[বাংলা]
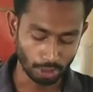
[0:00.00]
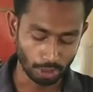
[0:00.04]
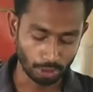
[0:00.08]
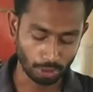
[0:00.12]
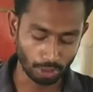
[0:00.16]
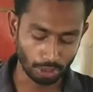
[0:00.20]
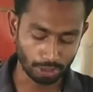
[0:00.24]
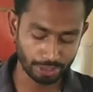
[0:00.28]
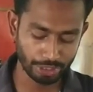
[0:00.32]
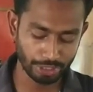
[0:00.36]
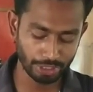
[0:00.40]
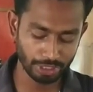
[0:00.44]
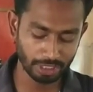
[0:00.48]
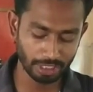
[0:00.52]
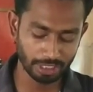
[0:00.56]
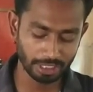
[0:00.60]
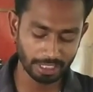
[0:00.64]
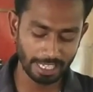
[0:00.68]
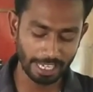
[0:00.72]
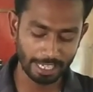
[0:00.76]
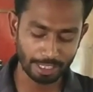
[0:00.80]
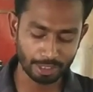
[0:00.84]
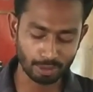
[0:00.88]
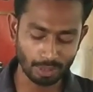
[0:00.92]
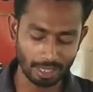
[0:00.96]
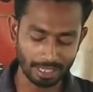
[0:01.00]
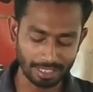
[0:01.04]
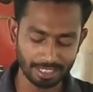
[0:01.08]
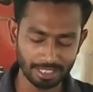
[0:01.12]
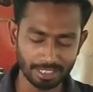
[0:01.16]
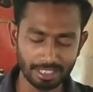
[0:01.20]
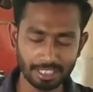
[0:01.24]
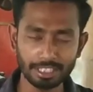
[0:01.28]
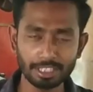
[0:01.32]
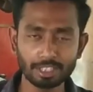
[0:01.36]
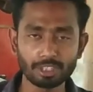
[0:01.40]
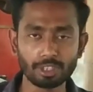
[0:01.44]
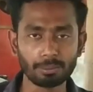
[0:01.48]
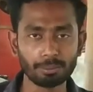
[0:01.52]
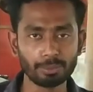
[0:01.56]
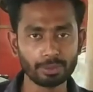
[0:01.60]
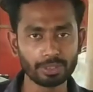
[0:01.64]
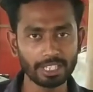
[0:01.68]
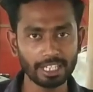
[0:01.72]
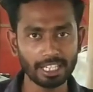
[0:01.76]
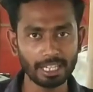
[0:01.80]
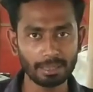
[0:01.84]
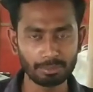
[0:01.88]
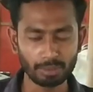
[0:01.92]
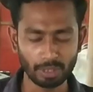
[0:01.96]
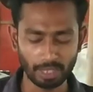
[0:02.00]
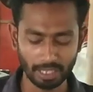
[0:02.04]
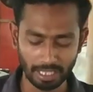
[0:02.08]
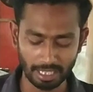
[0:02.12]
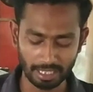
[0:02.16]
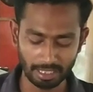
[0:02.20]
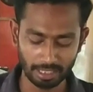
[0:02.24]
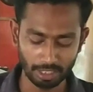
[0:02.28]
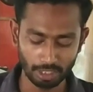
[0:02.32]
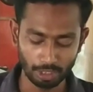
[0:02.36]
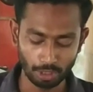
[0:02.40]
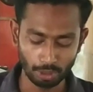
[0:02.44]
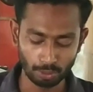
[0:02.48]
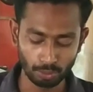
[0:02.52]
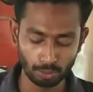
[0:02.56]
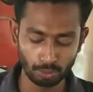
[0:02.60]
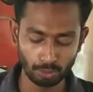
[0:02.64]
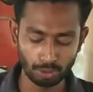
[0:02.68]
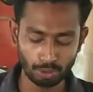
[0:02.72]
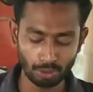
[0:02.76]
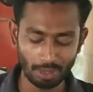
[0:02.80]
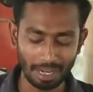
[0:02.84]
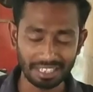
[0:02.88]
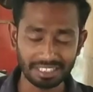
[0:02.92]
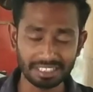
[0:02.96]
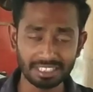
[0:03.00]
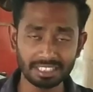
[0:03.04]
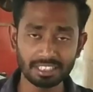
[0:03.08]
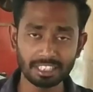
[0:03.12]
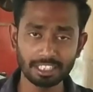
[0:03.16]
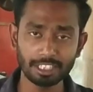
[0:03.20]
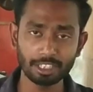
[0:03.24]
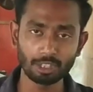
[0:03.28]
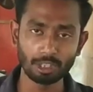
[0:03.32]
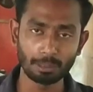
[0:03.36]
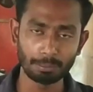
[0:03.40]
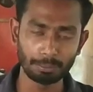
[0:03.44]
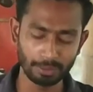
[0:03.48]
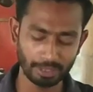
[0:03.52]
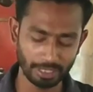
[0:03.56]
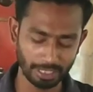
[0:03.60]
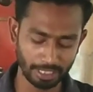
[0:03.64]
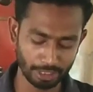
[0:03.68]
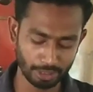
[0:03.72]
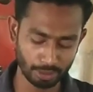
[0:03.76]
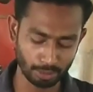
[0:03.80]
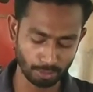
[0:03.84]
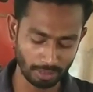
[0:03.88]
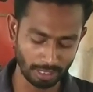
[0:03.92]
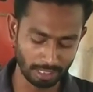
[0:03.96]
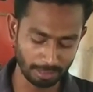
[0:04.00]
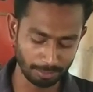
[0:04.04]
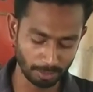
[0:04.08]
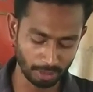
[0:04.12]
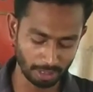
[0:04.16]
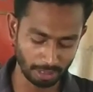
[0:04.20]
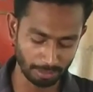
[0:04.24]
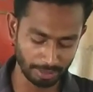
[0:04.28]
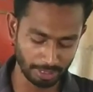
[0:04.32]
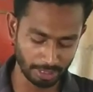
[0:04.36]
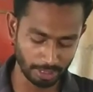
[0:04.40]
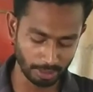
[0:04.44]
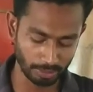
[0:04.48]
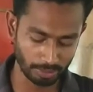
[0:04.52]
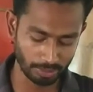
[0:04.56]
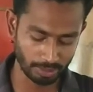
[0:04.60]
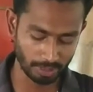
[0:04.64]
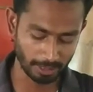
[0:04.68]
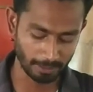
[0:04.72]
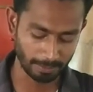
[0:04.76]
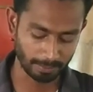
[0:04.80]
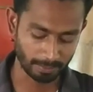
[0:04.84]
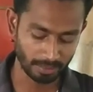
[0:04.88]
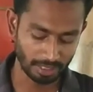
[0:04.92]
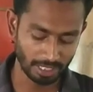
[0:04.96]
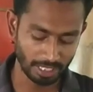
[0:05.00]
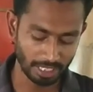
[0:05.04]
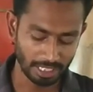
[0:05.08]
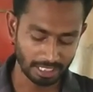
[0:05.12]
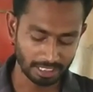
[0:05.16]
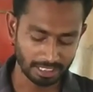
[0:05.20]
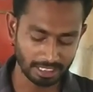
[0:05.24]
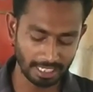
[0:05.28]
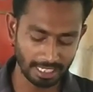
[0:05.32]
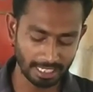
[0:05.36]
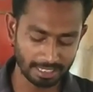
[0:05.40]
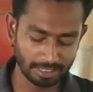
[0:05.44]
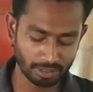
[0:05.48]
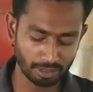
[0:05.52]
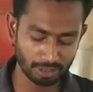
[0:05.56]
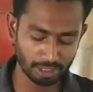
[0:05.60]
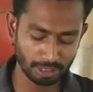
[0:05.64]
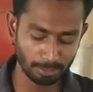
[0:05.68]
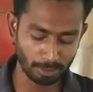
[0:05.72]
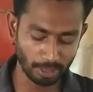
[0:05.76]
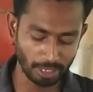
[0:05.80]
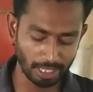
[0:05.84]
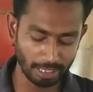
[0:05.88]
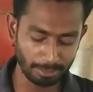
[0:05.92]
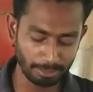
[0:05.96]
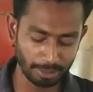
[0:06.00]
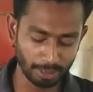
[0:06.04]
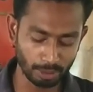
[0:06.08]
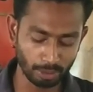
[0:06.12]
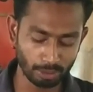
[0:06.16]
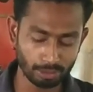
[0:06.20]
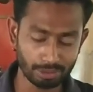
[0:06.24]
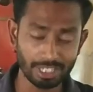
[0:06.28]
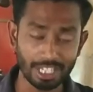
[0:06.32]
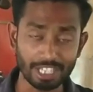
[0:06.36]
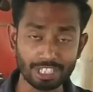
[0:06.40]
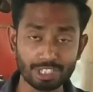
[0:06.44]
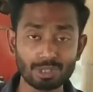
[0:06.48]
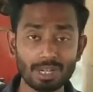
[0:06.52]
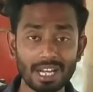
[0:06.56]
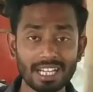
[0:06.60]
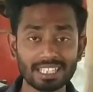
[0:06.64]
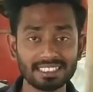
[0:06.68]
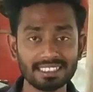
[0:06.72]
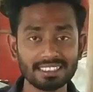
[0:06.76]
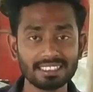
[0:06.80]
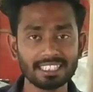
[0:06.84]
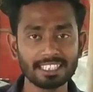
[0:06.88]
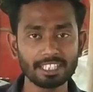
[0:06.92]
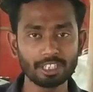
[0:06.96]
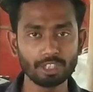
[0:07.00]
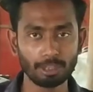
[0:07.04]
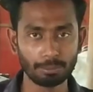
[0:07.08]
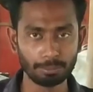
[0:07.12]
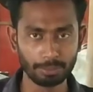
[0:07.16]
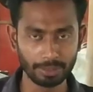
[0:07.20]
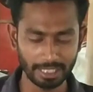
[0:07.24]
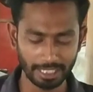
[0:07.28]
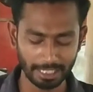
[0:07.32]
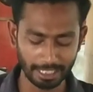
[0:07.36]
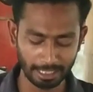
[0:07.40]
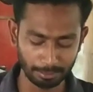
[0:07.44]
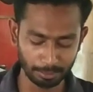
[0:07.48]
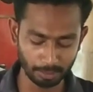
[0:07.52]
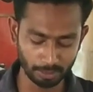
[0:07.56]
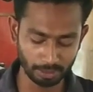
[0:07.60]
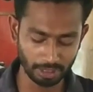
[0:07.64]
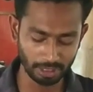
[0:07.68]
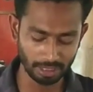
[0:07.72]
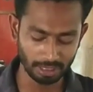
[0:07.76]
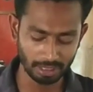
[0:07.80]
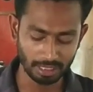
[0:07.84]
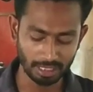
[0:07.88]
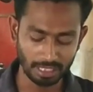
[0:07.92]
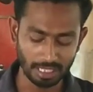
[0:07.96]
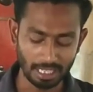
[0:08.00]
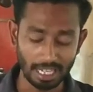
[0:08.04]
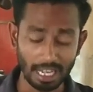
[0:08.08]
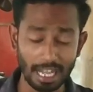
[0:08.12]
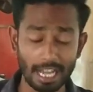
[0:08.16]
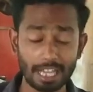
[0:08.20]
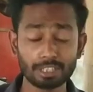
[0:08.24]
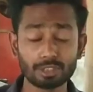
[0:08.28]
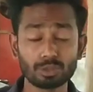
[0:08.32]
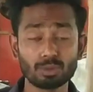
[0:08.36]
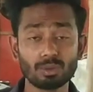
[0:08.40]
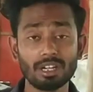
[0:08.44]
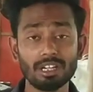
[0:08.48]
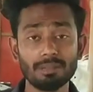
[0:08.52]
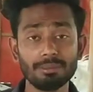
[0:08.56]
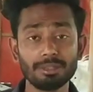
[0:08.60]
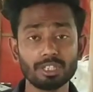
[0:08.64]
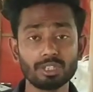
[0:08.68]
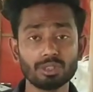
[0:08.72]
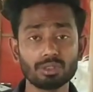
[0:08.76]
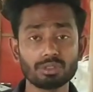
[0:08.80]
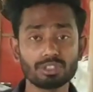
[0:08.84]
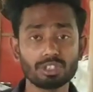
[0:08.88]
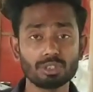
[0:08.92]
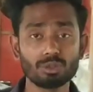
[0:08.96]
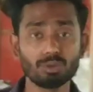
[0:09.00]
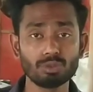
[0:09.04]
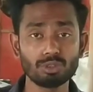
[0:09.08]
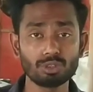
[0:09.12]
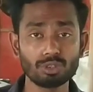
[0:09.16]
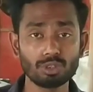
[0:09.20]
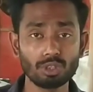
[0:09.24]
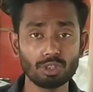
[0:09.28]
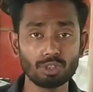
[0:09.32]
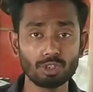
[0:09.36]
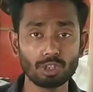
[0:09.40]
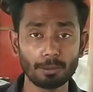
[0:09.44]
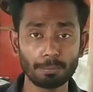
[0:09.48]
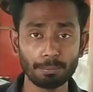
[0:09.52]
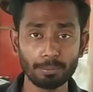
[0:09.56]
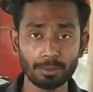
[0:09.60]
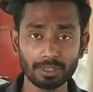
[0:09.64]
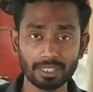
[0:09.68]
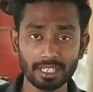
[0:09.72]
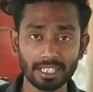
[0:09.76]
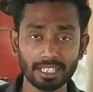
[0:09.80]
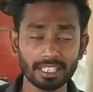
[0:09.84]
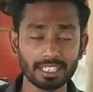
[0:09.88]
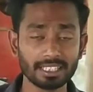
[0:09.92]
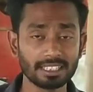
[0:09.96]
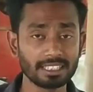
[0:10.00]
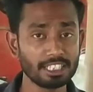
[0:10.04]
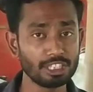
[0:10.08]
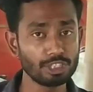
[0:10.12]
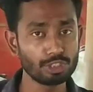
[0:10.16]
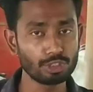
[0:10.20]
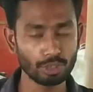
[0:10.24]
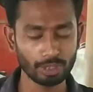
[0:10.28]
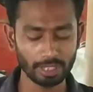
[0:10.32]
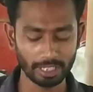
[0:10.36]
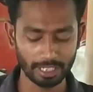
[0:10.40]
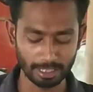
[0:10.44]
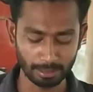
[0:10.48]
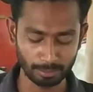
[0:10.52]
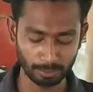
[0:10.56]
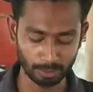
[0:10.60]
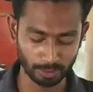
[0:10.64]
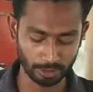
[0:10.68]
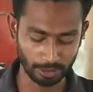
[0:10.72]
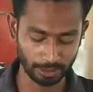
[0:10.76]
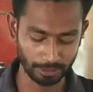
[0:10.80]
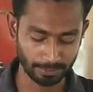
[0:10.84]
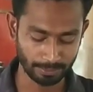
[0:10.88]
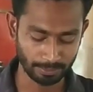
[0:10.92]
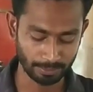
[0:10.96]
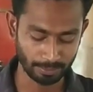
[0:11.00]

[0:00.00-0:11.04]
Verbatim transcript: নরসিংদীতে একশো আশি থেকে নব্বই টাকা ব্রয়লার দুইশো আশি থেকে নব্বই টাকা সোনালী মুরগি বিক্রি হচ্ছে সিরাজগঞ্জে ব্রয়লার বিক্রি হচ্ছে একশো আশি থেকে নব্বই টাকার মধ্যে আর সোনালি বিক্রি হচ্ছে দুইশো নব্বই থেকে তিনশো টাকার মধ্যে